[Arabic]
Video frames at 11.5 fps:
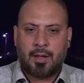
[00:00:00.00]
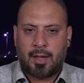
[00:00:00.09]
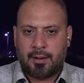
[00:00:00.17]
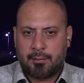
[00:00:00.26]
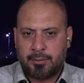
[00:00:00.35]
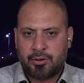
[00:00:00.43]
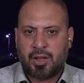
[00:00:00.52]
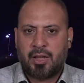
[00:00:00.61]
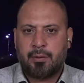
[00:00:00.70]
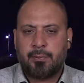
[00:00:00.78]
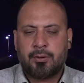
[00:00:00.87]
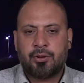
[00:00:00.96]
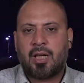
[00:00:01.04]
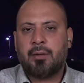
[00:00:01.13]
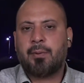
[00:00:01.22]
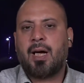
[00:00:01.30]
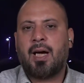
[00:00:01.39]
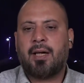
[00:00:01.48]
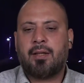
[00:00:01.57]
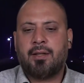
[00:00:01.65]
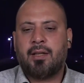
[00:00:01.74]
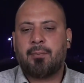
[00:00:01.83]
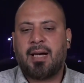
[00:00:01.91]
هذا من جانب جانب آخر
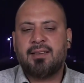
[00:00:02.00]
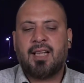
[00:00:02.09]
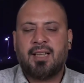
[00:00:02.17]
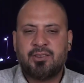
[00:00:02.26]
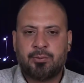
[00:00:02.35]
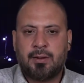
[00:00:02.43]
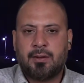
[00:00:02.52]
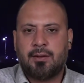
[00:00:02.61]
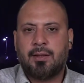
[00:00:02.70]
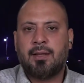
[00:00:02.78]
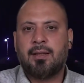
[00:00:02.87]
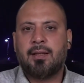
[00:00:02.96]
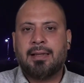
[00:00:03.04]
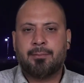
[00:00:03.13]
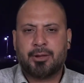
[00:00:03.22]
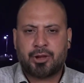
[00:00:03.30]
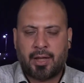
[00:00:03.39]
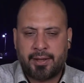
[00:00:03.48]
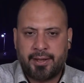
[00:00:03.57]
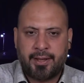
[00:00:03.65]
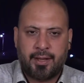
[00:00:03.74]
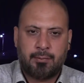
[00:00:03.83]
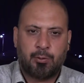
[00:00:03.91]
إحنا بعدنا حجم
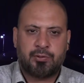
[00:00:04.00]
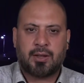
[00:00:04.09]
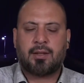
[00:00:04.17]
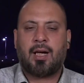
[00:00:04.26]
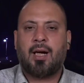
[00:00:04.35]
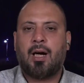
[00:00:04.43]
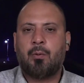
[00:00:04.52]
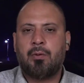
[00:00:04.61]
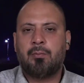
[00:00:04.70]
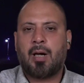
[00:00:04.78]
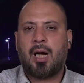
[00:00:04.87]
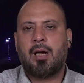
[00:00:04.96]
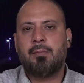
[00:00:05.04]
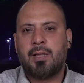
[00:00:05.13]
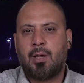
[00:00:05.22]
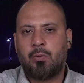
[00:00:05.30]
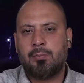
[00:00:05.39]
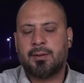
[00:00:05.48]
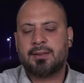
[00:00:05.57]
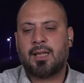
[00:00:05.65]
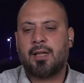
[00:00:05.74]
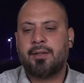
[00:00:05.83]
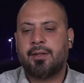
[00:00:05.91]
المشاريع المفتتحة أو المعامل أو
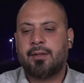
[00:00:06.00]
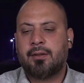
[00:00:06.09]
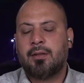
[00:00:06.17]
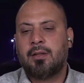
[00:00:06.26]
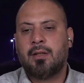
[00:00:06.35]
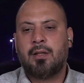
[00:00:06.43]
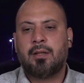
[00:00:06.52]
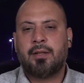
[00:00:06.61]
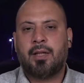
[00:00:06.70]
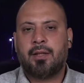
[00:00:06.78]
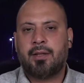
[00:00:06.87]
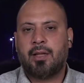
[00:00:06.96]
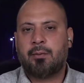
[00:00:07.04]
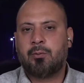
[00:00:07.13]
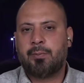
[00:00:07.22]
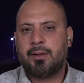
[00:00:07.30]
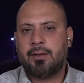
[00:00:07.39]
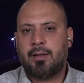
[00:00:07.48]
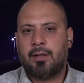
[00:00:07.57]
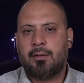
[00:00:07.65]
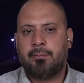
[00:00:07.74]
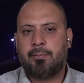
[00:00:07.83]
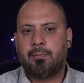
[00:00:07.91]
المصانع يعني هي مو بال
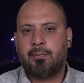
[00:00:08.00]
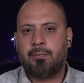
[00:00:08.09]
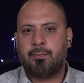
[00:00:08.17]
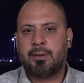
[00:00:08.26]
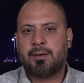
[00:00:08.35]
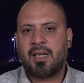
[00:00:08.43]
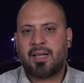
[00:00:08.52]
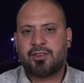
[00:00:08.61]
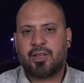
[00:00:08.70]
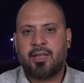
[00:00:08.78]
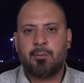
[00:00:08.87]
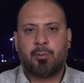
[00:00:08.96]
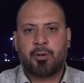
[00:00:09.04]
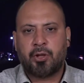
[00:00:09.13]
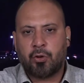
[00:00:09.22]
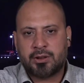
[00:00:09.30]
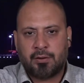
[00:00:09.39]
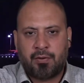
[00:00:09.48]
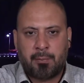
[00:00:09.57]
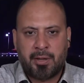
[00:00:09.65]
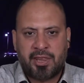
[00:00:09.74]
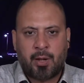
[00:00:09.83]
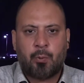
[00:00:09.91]
بالدرجة اللي ممكن نوصفها
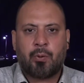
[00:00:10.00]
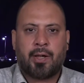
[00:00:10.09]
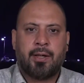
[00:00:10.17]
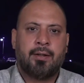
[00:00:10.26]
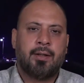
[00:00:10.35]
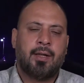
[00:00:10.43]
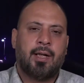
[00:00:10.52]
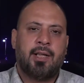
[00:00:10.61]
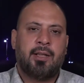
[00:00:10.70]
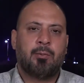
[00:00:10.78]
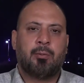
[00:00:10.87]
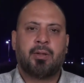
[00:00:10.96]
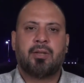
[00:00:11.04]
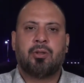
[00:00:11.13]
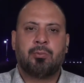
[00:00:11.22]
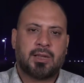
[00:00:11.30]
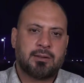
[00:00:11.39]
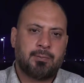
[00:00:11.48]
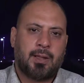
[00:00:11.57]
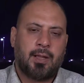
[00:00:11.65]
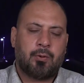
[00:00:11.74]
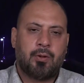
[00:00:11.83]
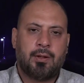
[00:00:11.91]
بالثورة اللي ممكن تمتص
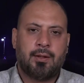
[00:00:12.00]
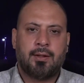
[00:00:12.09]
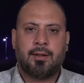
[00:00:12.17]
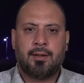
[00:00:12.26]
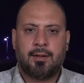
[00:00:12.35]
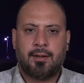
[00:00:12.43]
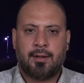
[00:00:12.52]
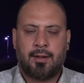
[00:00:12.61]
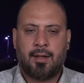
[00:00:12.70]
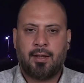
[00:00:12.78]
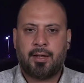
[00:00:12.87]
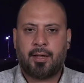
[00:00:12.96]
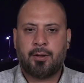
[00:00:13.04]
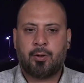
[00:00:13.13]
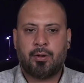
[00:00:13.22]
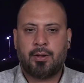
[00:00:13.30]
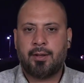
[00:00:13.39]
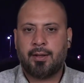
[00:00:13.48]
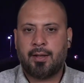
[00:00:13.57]
بها كل يعني كل